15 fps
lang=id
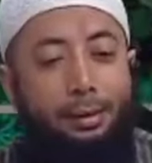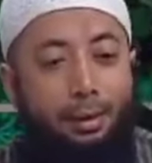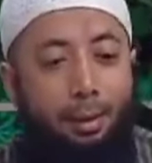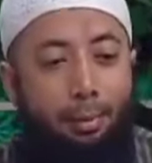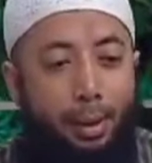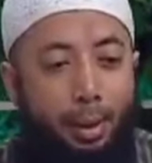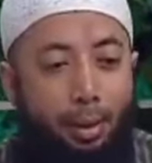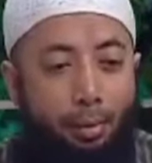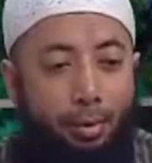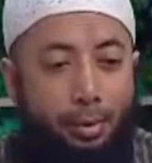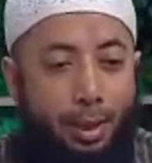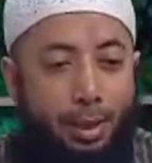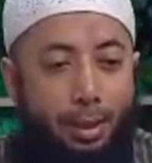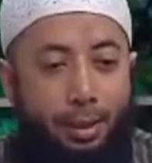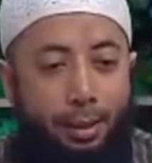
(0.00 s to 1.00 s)
Tapi kalau
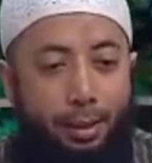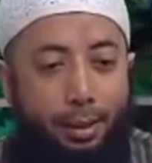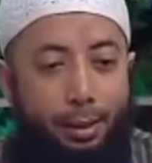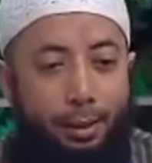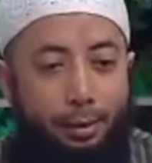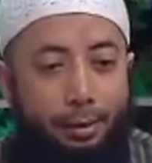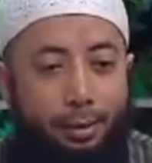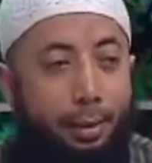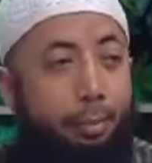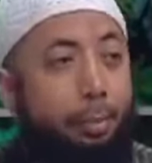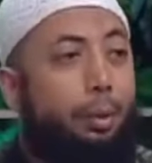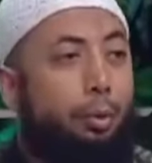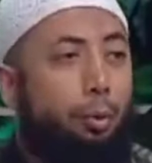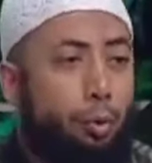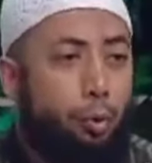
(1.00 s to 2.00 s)
saya ingin
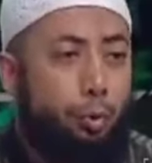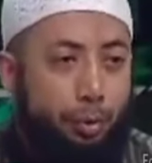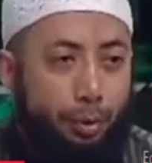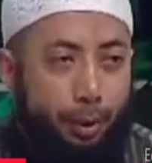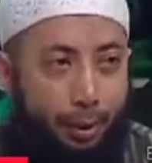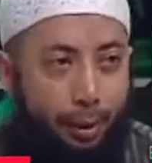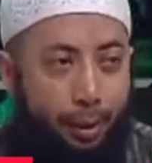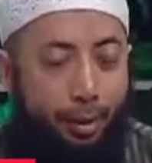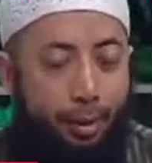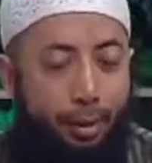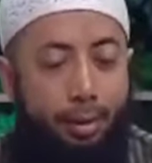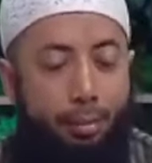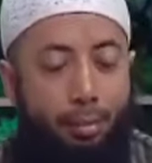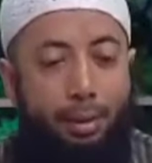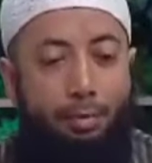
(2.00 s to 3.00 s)
lebih kerucutkan agar
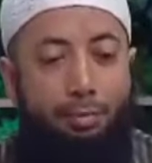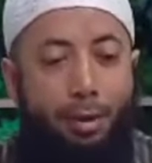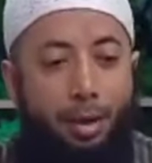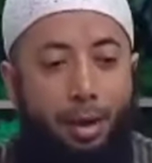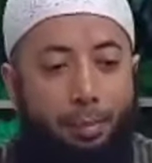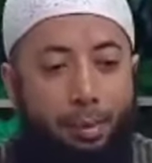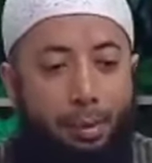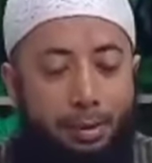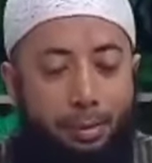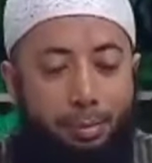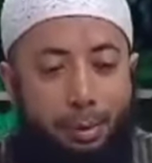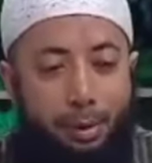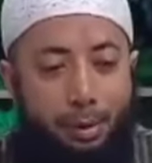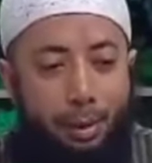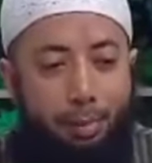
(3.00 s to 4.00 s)
lebih difahamin,
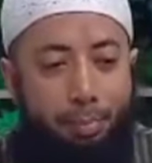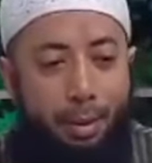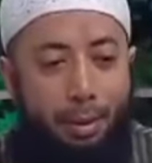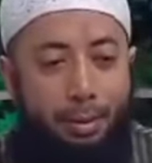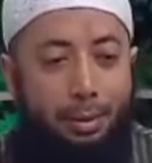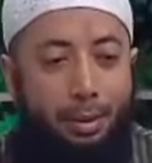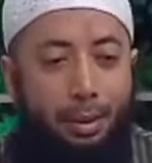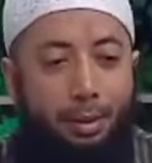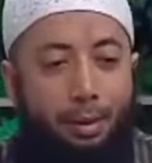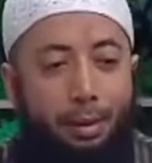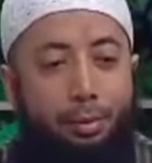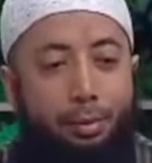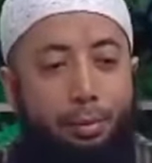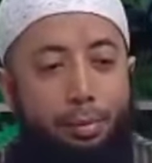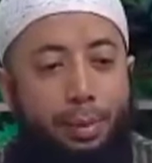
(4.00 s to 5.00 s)
sebenarnya pasrah
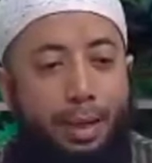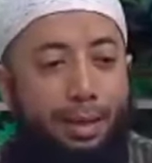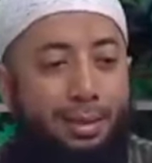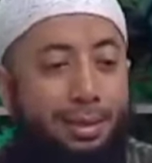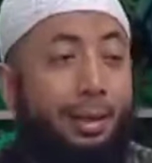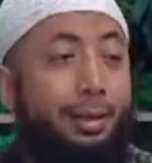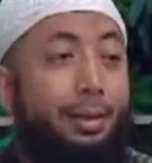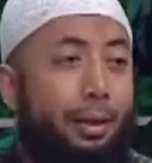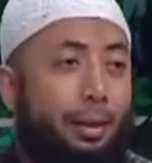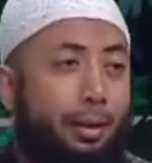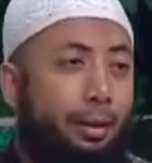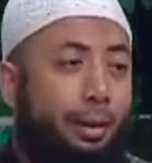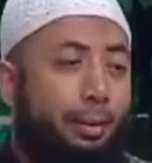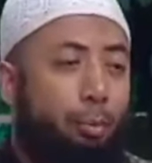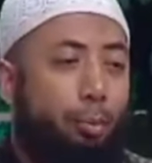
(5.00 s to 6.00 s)
itu biasanya
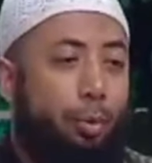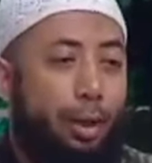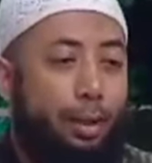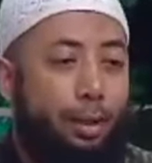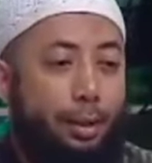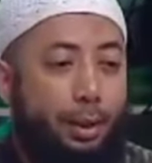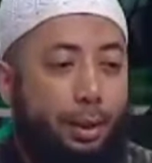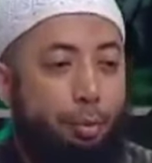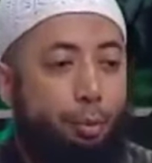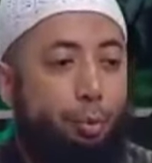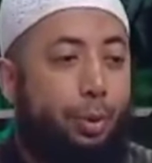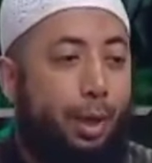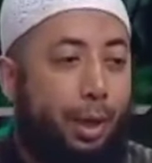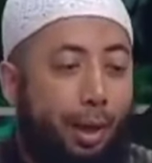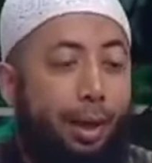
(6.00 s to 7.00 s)
dimulai dengan
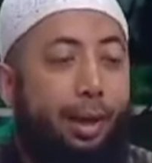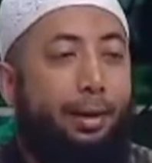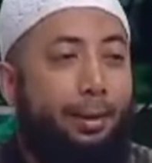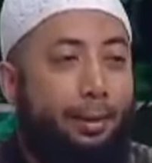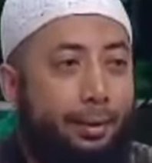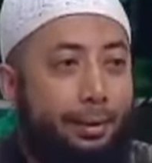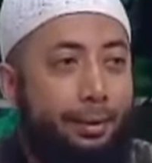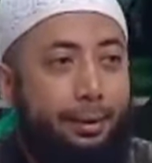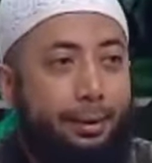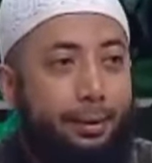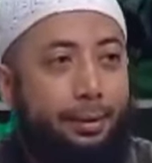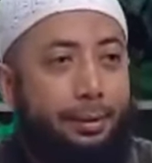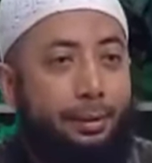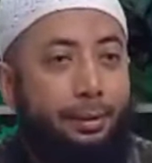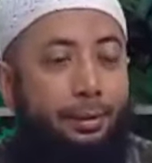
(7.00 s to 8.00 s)
usaha.
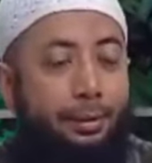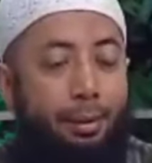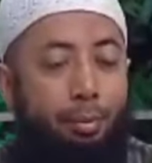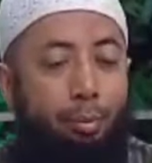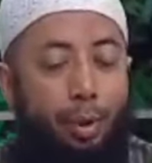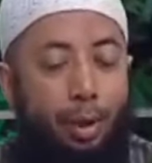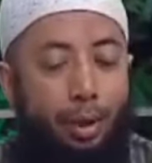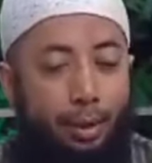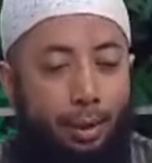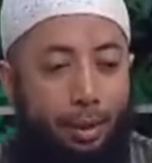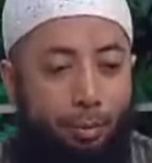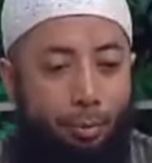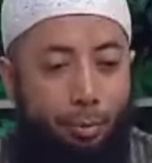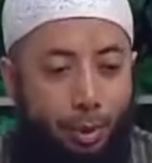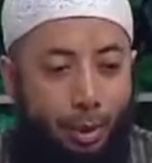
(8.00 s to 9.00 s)
Dimulai dengan
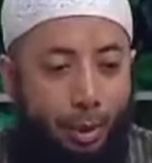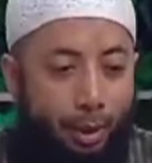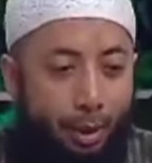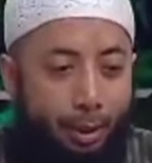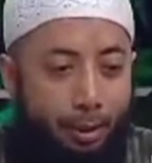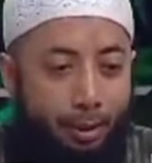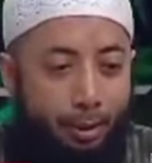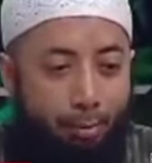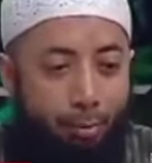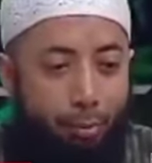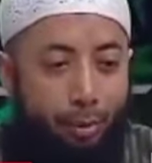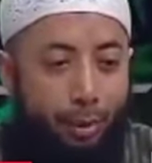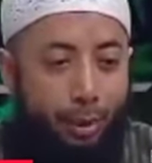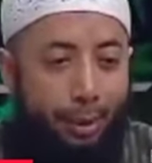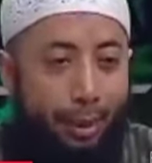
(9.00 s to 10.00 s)
usaha,
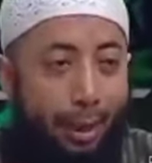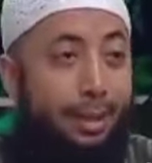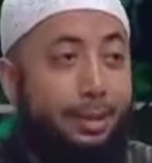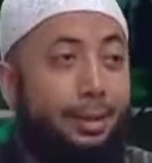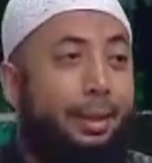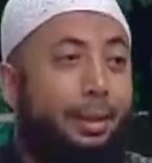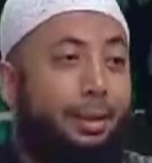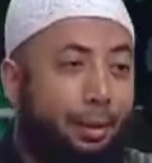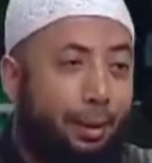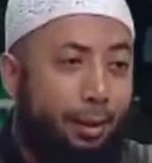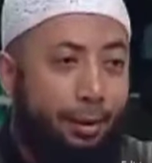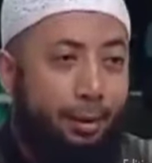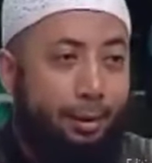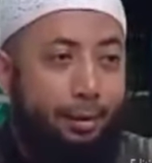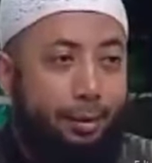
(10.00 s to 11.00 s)
kemudian
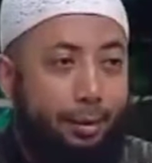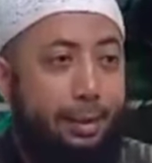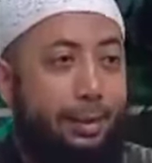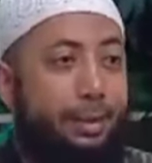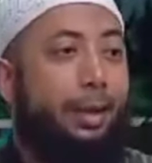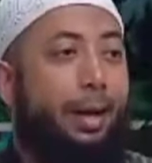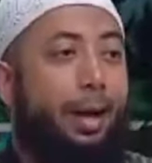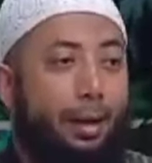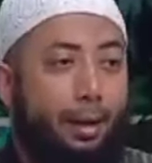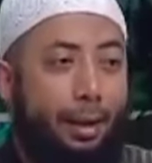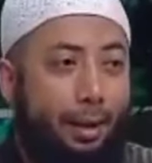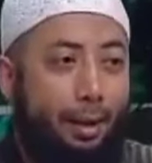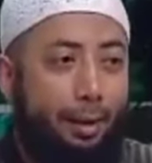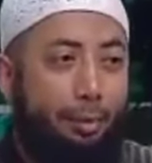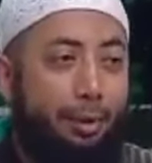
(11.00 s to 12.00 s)
hasilnya
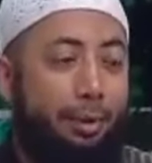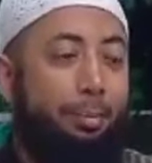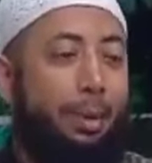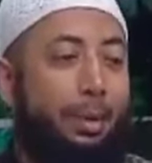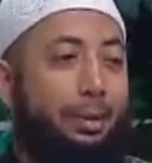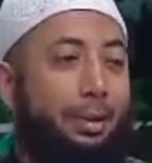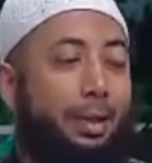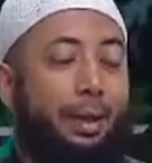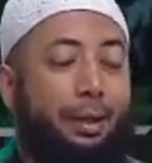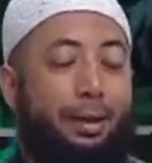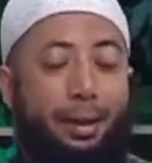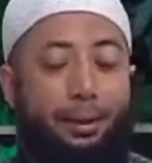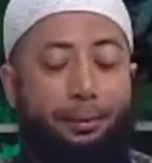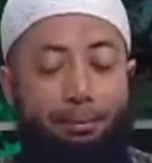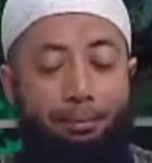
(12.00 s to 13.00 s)
diserahkan atau dipasrahkan.